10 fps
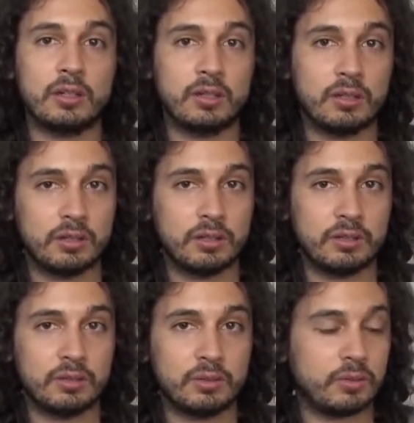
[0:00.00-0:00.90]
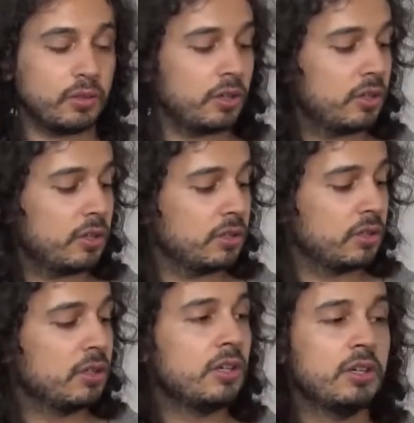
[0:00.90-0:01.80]
Un do,
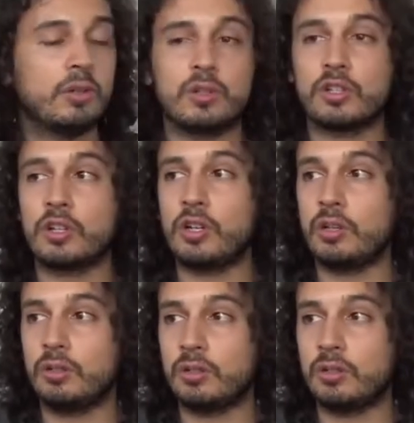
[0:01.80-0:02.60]
un sol,